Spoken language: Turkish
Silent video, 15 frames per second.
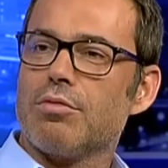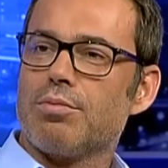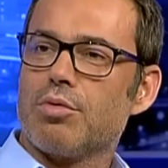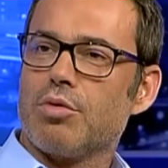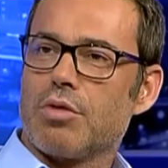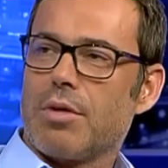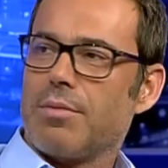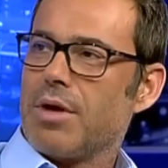
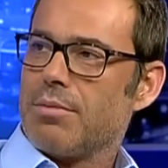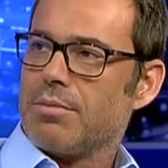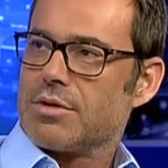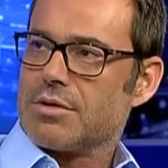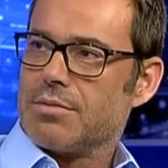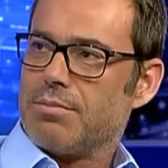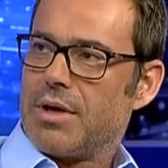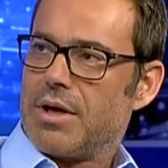programı
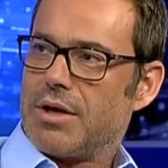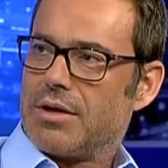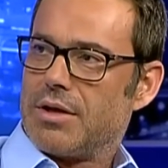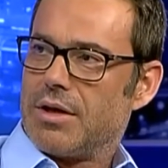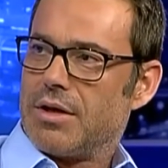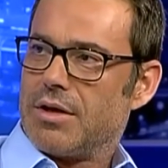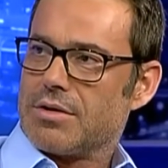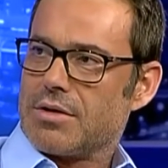yapmıştım
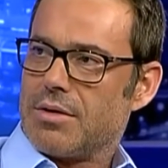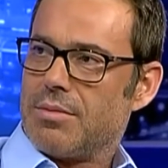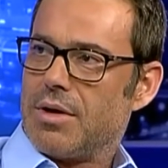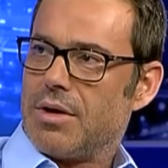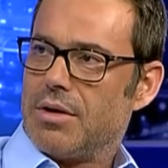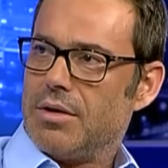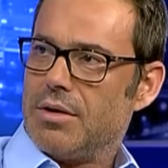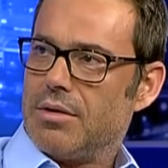berete
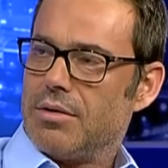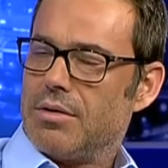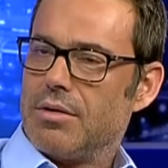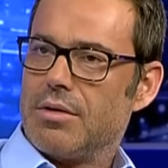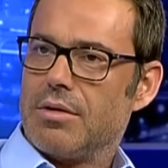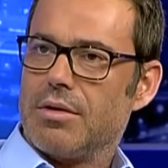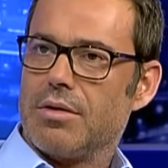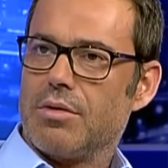zamanı. Hı hı.
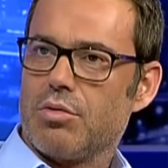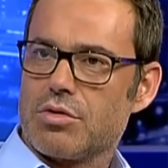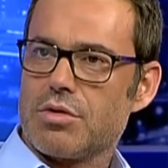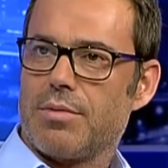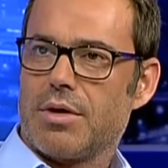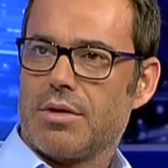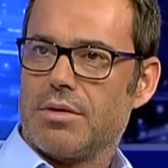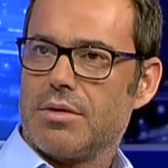E, o
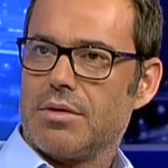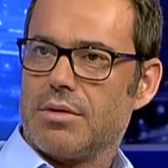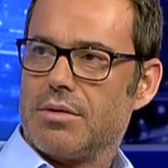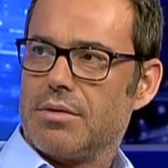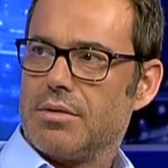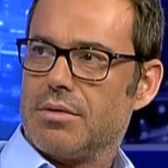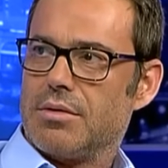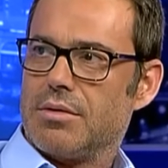zaman
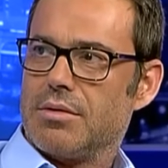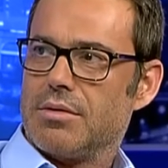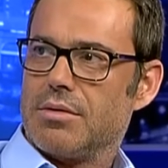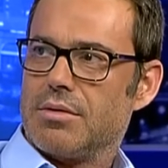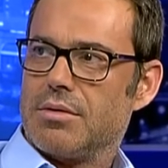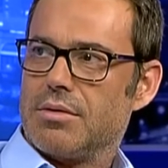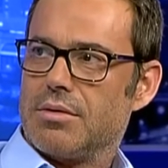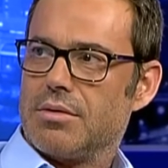e,
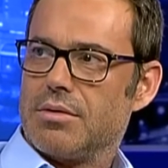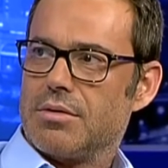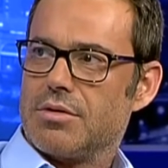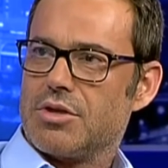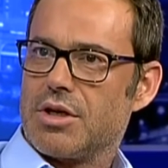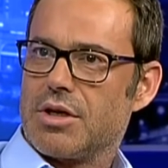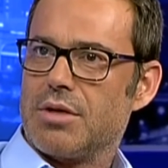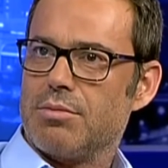
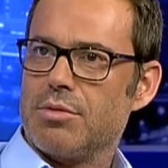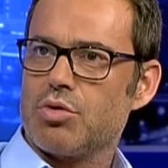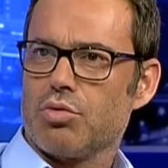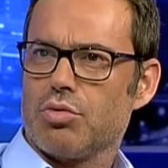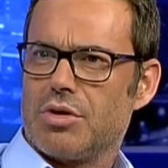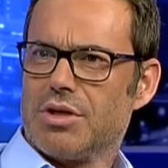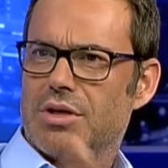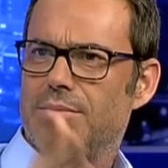çekilmiş bir... Çekilmiş
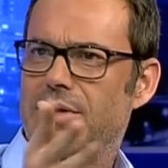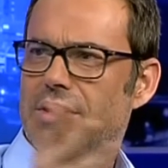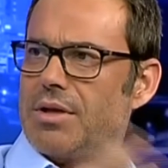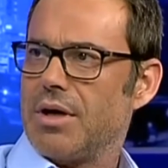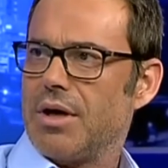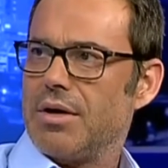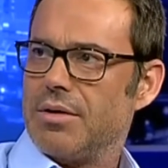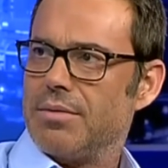onun
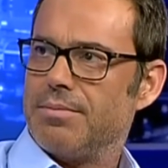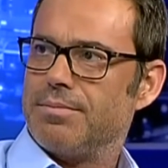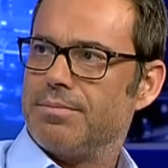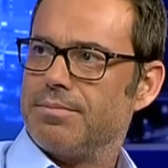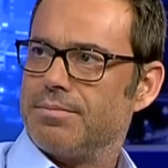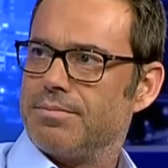klibiydi yani. Hiç böyle